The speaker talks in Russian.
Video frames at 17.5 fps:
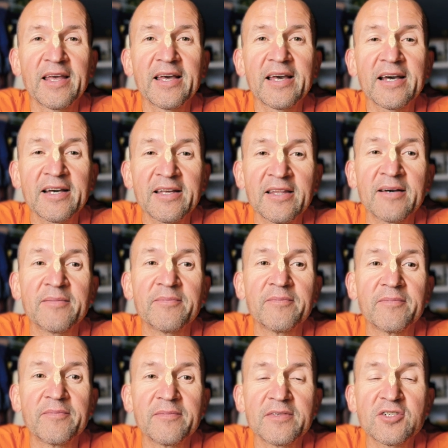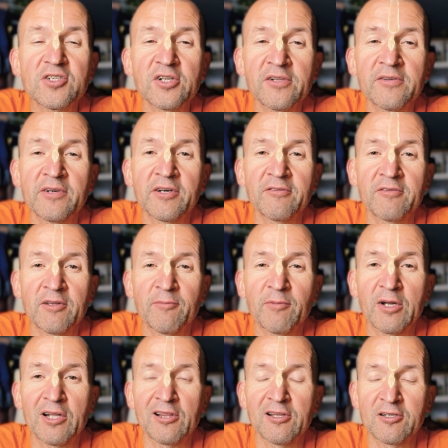Когда человек
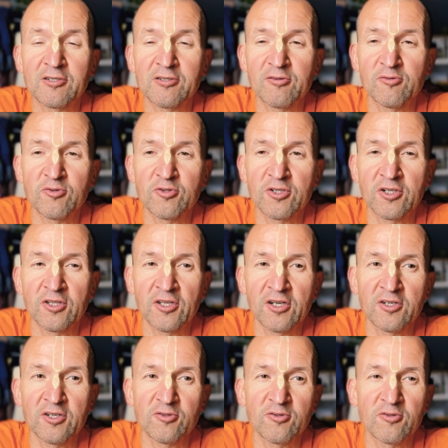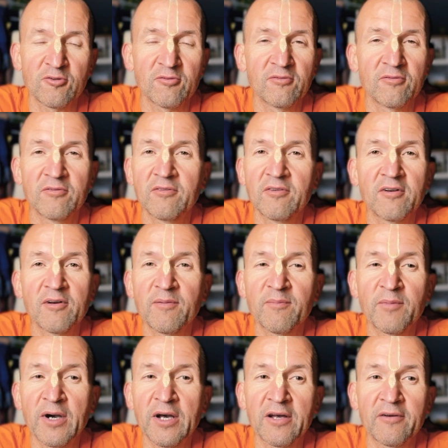внимательно слушает Кришну,
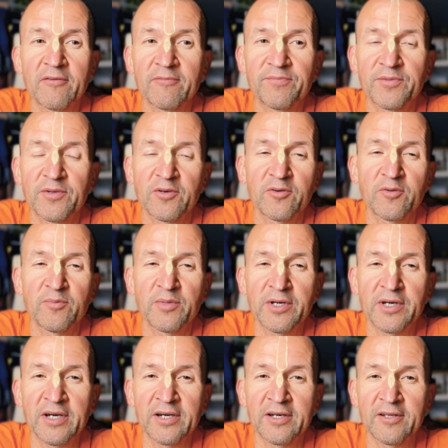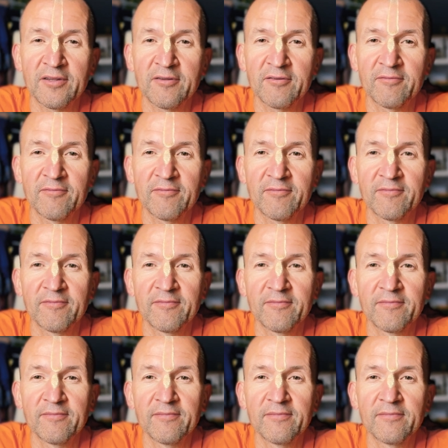майя убегает.
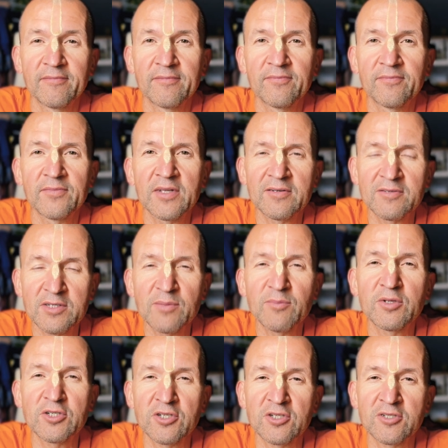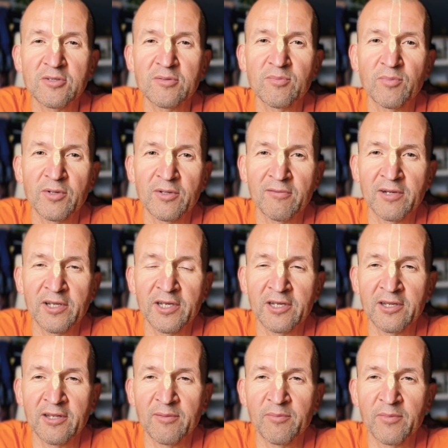Все мы сейчас под
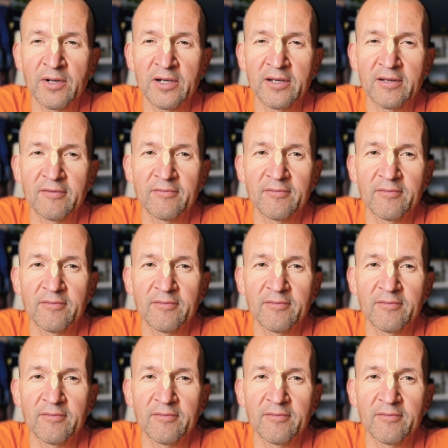влиянием Майи.